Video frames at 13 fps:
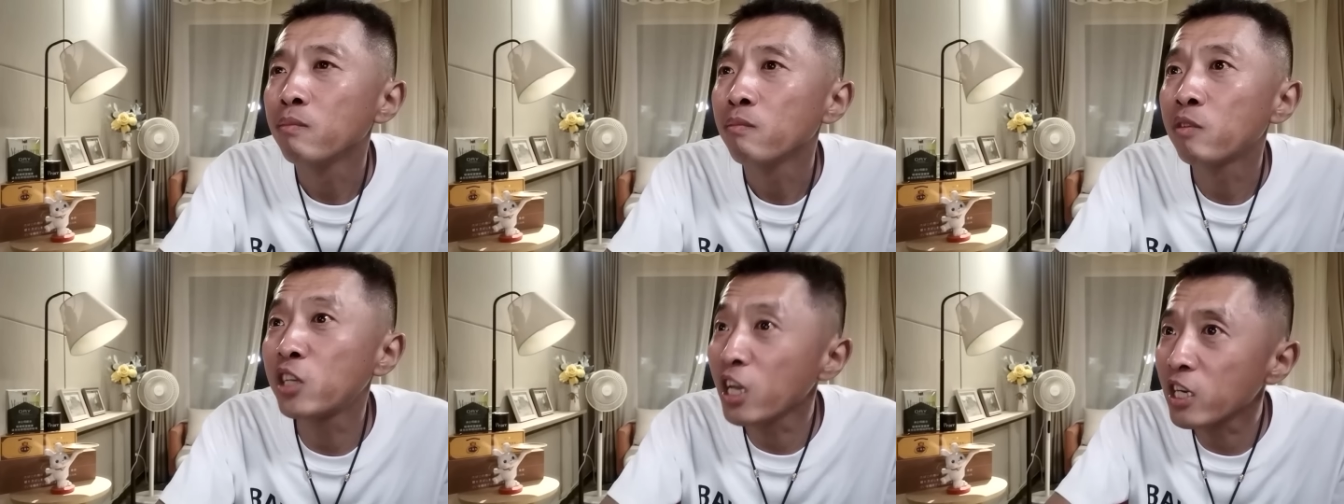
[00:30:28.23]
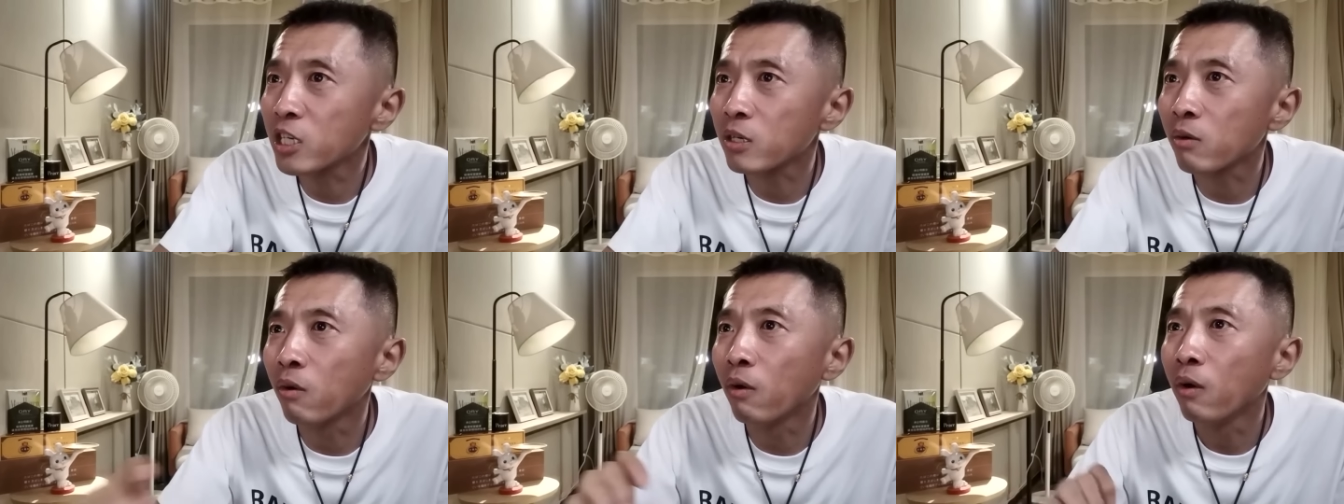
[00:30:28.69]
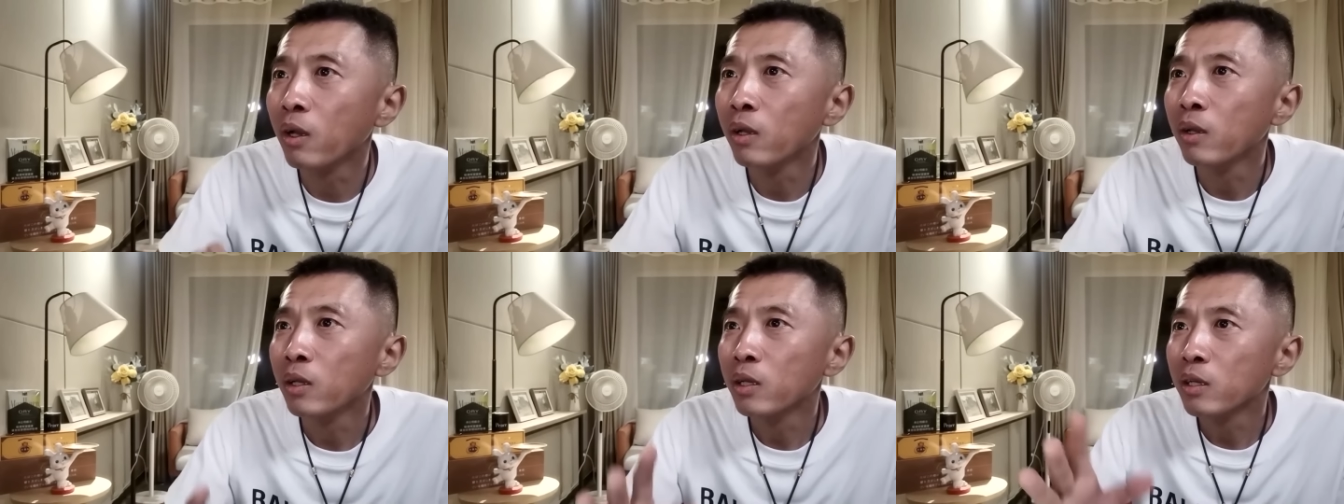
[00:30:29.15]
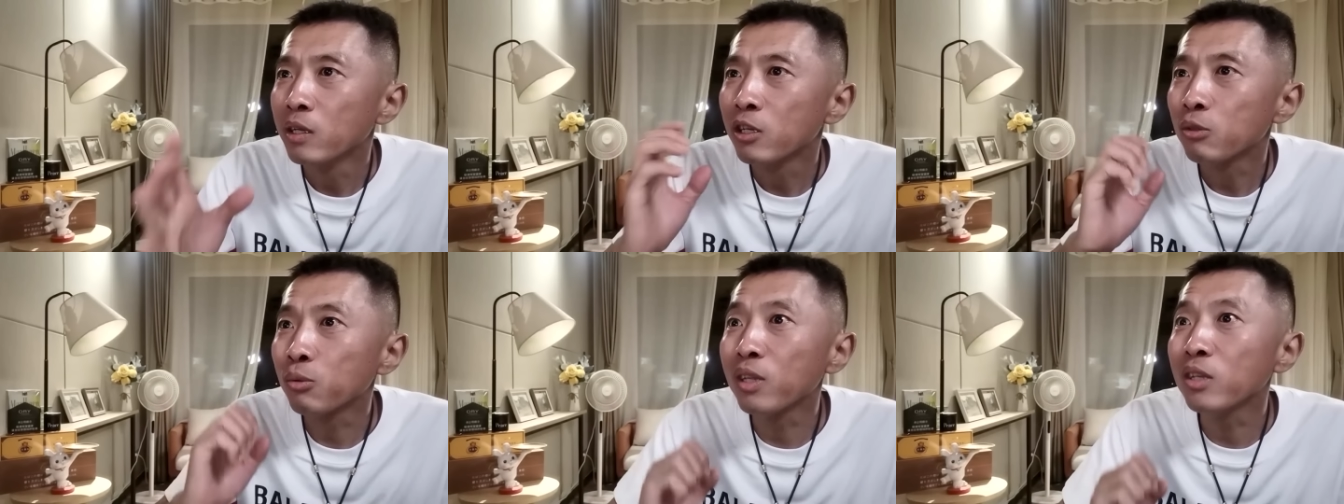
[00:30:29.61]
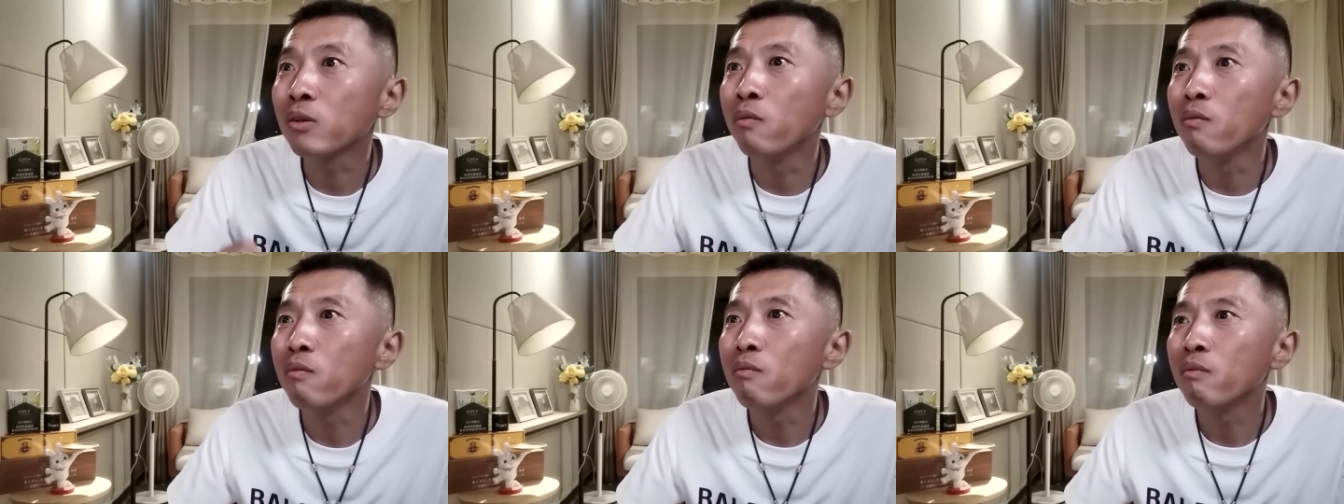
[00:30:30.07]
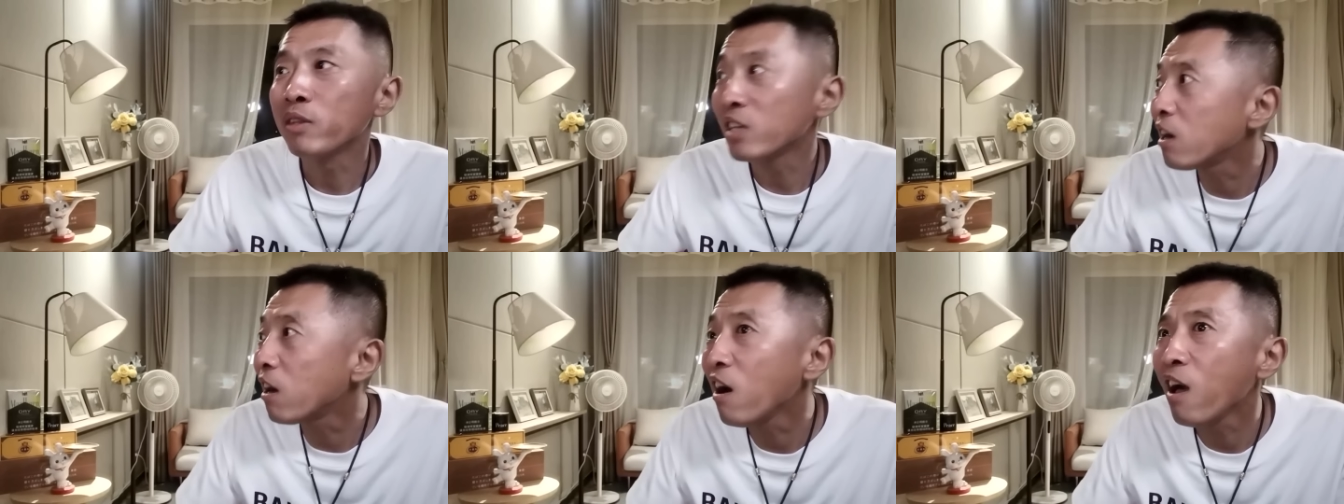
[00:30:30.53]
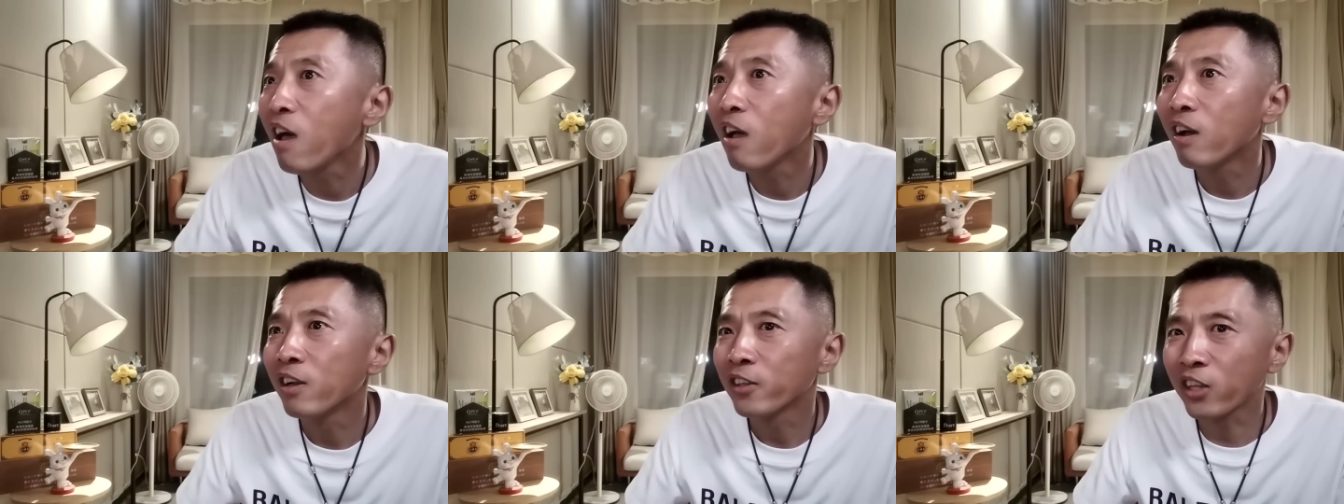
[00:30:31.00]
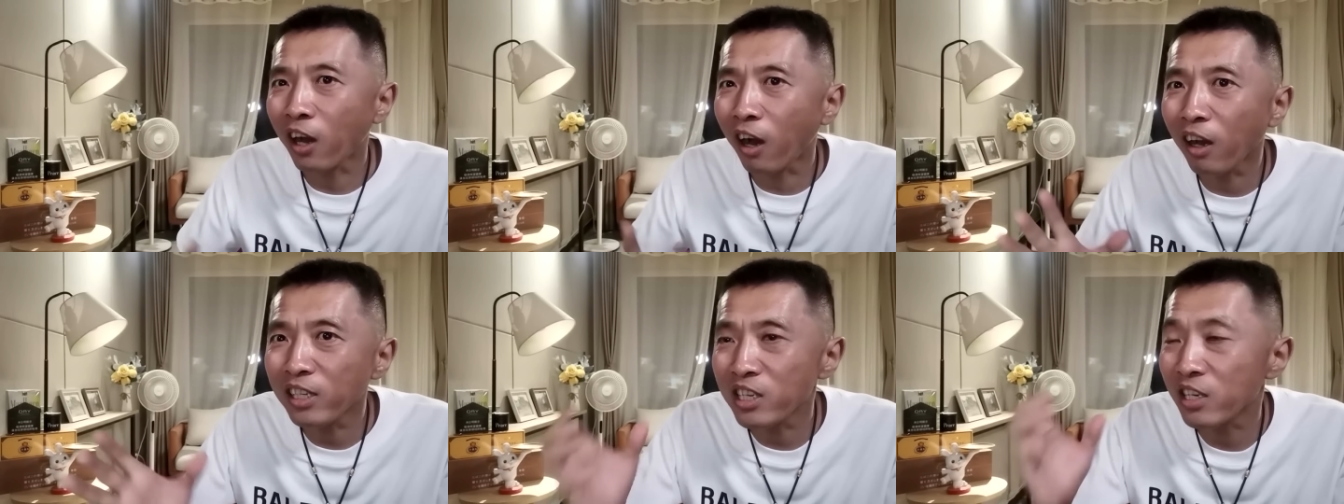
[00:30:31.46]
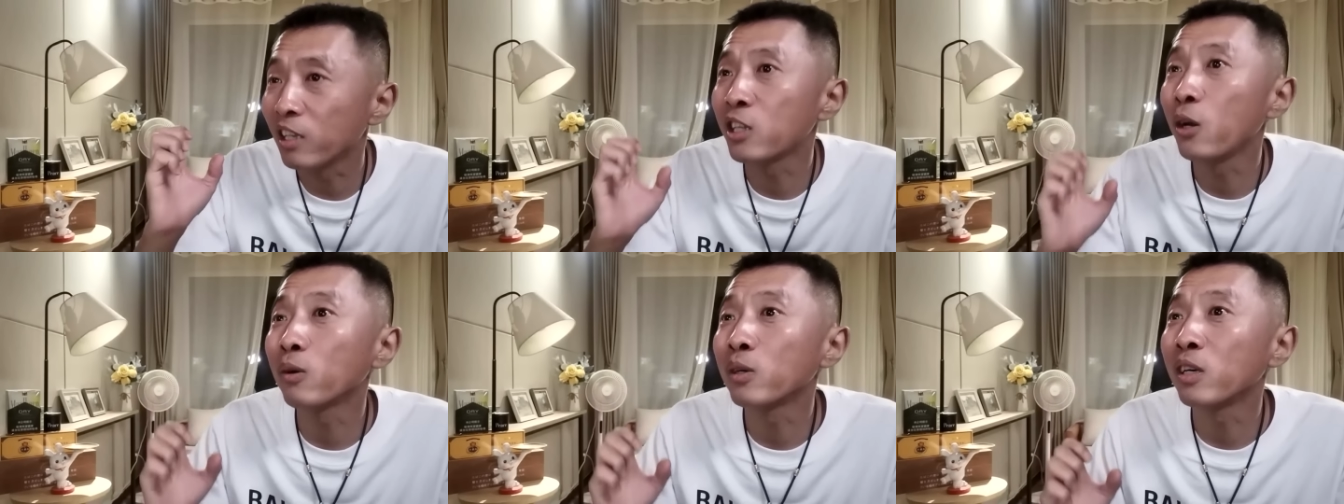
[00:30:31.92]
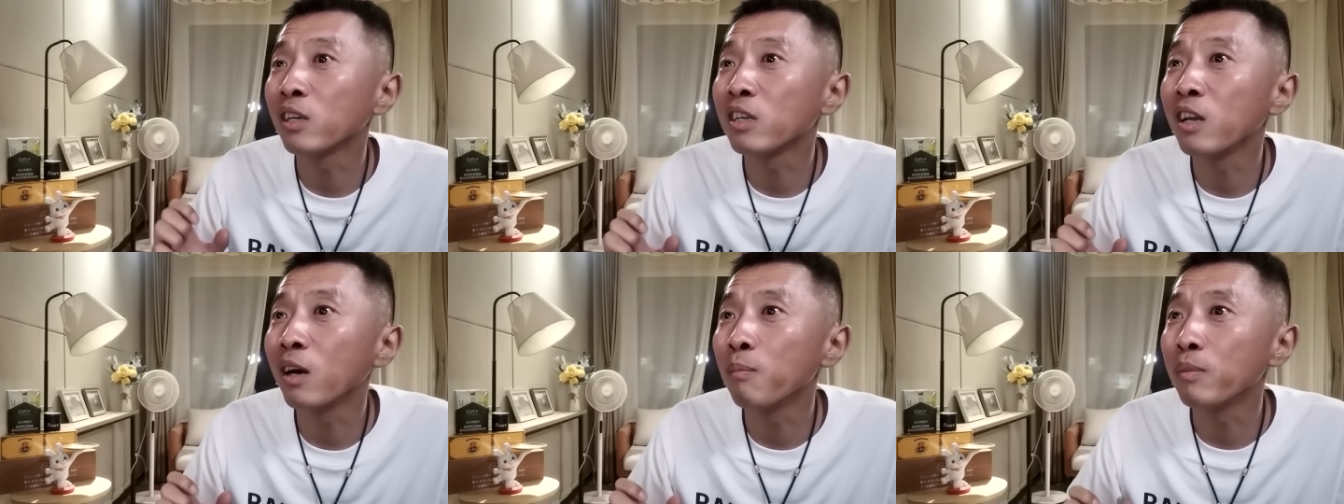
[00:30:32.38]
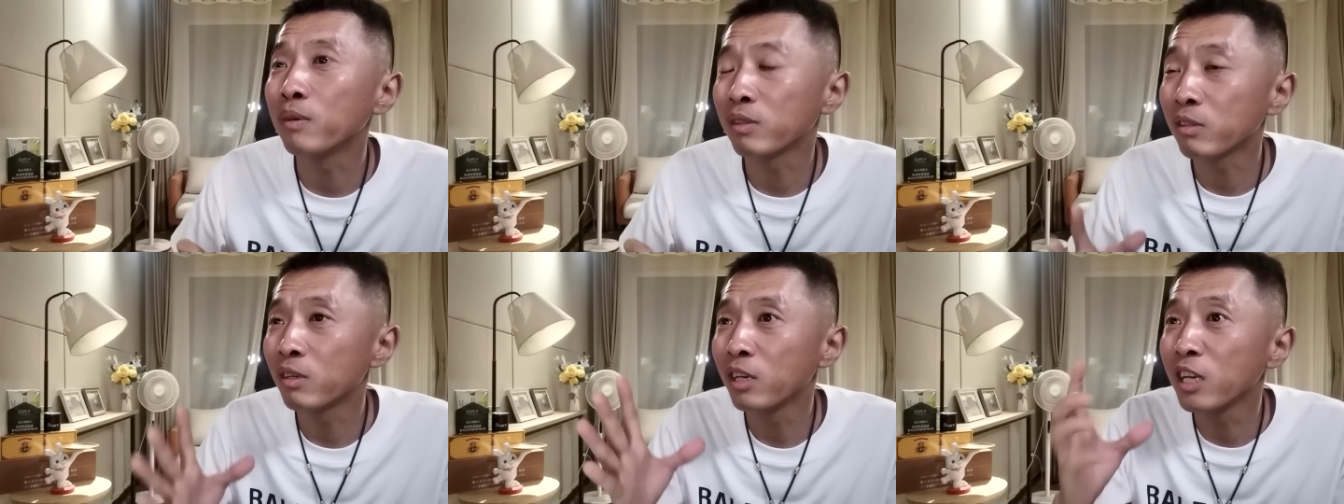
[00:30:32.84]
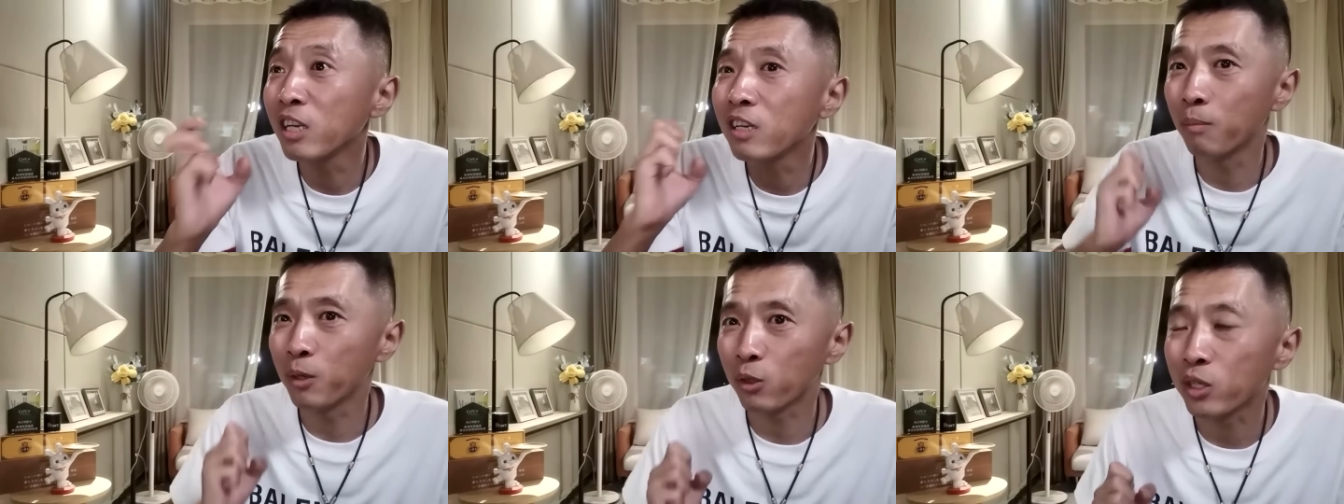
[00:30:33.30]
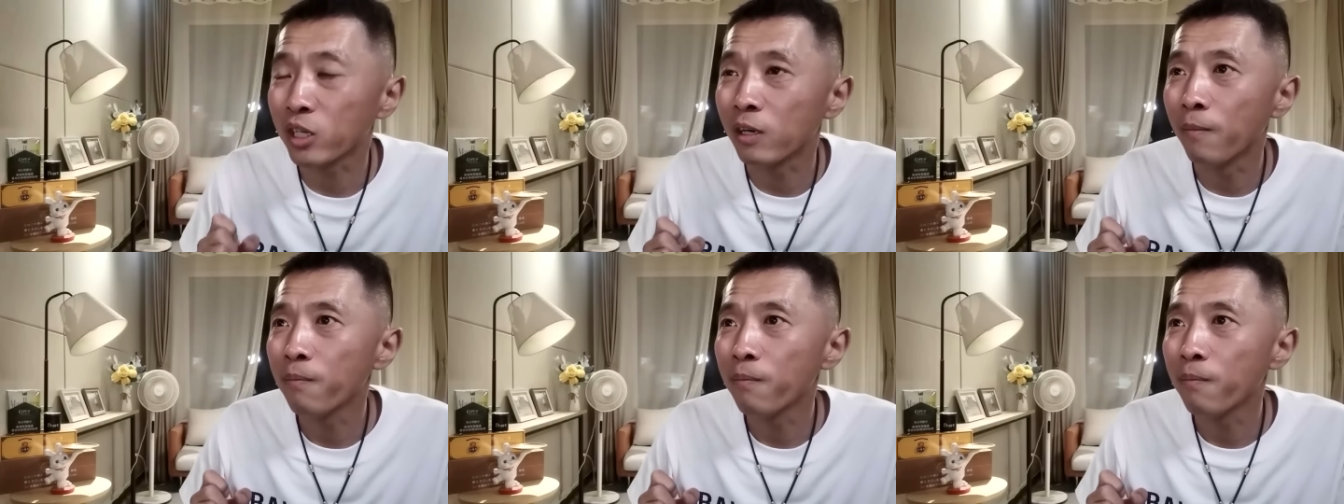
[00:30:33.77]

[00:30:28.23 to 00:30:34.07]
这时候孙德松一看，他也跳上了一辆另一辆摩托车。